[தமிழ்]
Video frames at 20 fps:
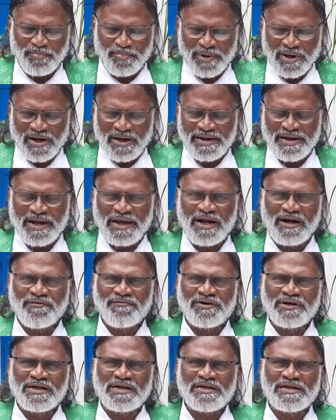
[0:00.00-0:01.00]
பாறையில்
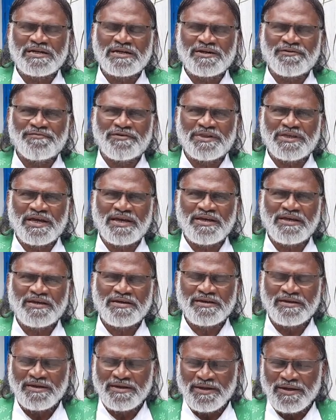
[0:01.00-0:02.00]
விழுகின்ற விதை
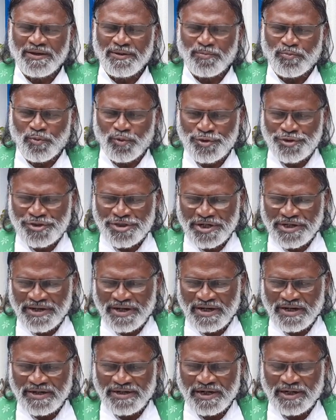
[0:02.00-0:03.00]

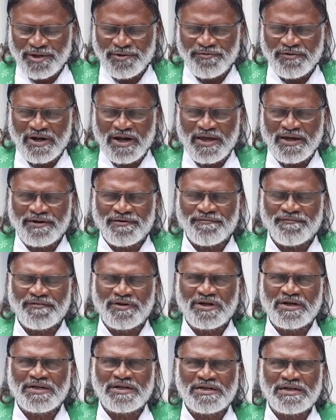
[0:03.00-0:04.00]
முற்றடிகள் நடுவிலே
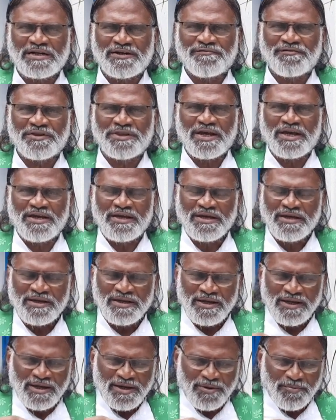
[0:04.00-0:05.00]
விழுகின்ற விதை
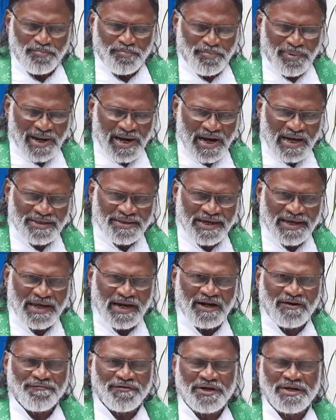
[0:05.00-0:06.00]

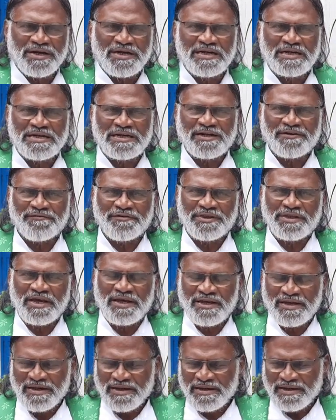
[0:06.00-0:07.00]
பாதையில் விழுகின்ற
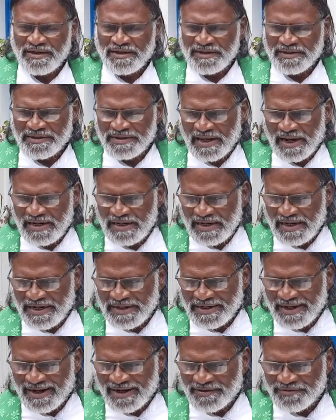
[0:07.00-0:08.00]
விதை நல்ல
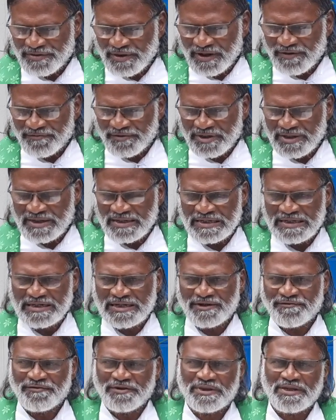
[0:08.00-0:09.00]
நிலத்தில்
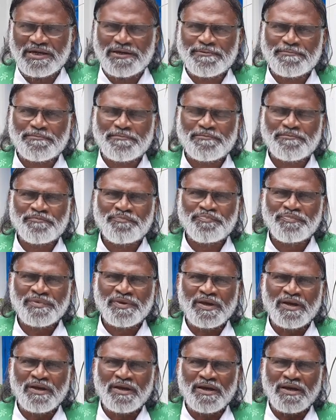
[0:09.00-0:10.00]
விழுகின்ற விதை
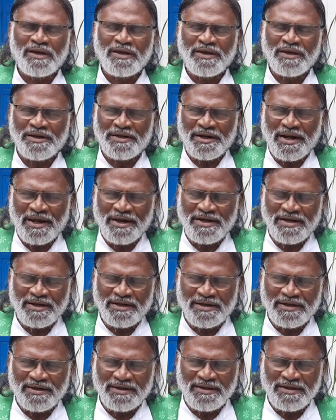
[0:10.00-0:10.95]
இன்றைக்கு